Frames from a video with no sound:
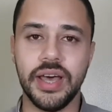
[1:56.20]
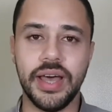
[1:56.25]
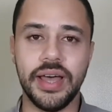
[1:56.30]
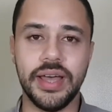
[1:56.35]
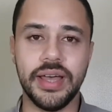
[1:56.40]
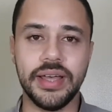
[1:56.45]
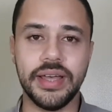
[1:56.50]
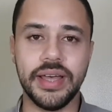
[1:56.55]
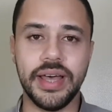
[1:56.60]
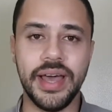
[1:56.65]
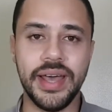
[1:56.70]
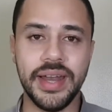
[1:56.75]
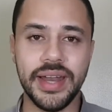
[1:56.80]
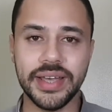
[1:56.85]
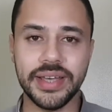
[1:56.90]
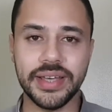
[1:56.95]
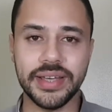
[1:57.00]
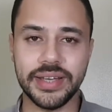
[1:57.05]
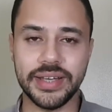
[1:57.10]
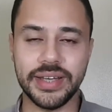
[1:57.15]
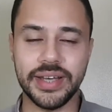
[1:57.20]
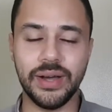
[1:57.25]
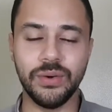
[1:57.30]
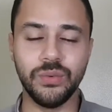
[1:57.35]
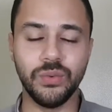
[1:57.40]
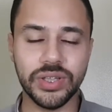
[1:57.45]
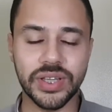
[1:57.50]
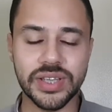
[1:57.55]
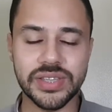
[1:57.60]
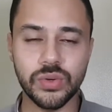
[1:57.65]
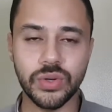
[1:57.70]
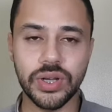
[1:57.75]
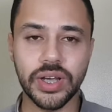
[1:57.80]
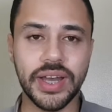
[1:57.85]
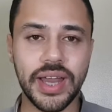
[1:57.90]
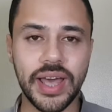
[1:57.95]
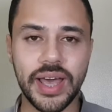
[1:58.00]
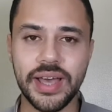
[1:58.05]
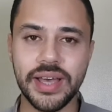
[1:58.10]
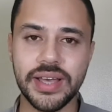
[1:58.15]
آه، اهلك اول ناس يقول لك
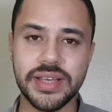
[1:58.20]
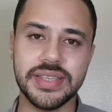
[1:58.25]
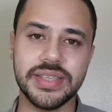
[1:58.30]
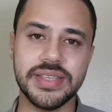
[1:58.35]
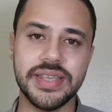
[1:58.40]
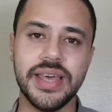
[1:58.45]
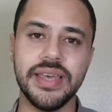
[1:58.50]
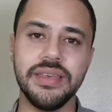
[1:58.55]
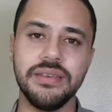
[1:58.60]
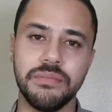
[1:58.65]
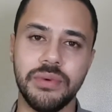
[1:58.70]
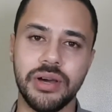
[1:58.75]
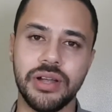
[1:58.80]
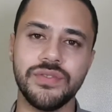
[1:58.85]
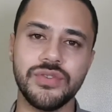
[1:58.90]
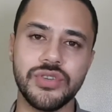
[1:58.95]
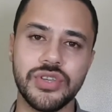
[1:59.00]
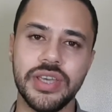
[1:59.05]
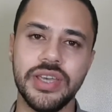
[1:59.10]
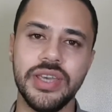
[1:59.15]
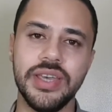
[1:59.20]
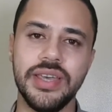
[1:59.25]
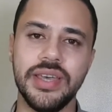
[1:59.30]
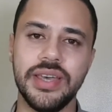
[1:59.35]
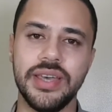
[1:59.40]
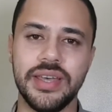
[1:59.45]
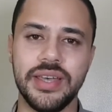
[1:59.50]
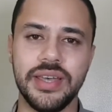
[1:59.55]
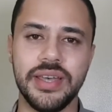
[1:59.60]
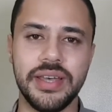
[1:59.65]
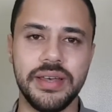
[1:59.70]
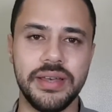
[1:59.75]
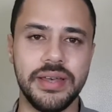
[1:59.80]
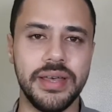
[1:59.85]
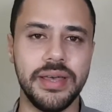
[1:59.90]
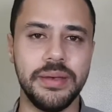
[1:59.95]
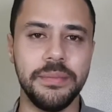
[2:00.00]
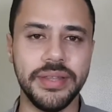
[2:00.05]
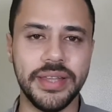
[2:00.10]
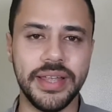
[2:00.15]
لا ازاي ما اعرفش ايه
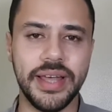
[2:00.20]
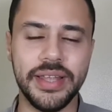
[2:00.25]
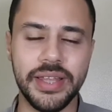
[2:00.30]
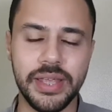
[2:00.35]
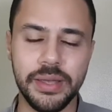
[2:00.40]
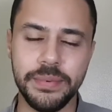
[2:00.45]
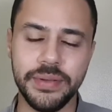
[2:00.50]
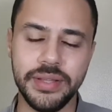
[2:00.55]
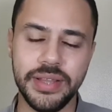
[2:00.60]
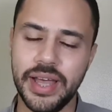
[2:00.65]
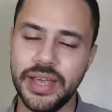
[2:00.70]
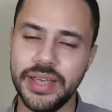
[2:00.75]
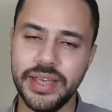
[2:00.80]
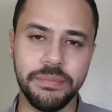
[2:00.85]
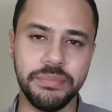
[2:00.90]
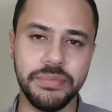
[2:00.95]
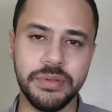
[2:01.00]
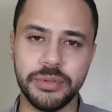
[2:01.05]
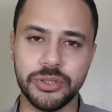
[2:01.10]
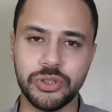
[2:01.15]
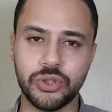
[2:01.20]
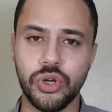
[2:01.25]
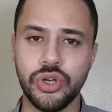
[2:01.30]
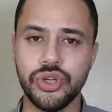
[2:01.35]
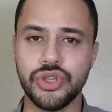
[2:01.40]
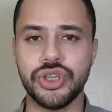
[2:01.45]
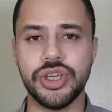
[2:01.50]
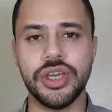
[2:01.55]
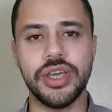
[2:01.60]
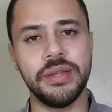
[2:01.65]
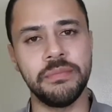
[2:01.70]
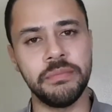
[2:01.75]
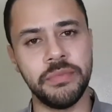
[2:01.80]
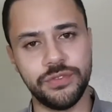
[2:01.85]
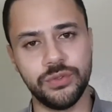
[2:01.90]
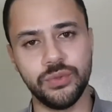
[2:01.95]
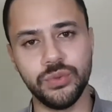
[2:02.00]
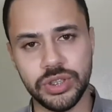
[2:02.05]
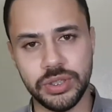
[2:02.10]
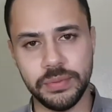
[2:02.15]
آه، ابعد عن إبعد لا يا ابني ما تروحش
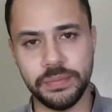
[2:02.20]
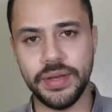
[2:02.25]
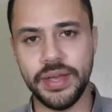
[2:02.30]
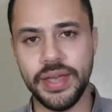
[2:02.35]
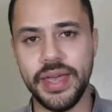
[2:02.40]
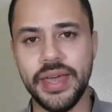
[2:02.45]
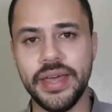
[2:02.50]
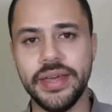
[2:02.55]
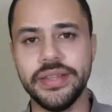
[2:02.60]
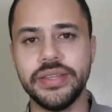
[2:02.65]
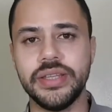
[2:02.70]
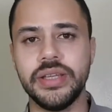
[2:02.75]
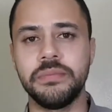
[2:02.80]
المفروض تبقى قاعد